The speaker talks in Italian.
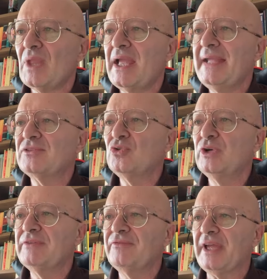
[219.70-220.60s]
e
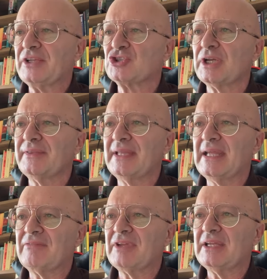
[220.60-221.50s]
tu invece
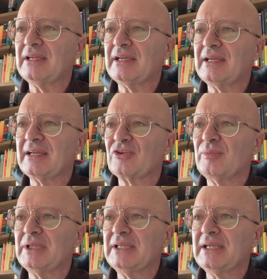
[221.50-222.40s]
devi, eh,
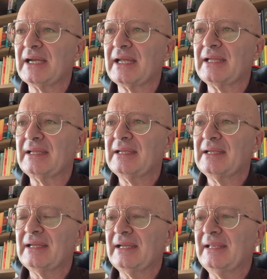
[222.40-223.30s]
come dire,
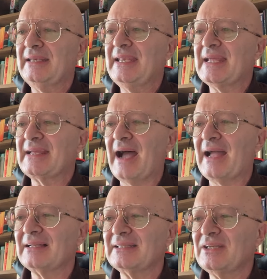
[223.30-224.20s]
eh,
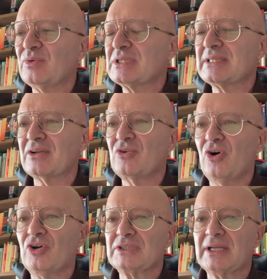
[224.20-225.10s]
negargli questa
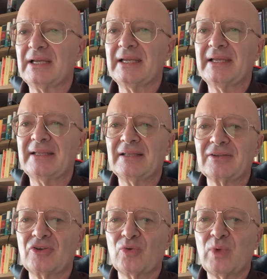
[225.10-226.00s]
cosa.
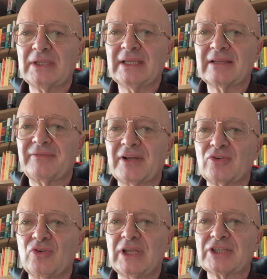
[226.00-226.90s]
Eh, co- quando hai a che fare
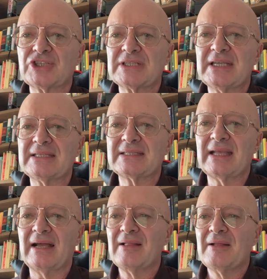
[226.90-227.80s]
con un
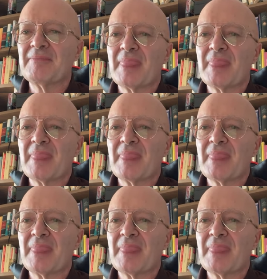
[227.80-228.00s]
narcisista,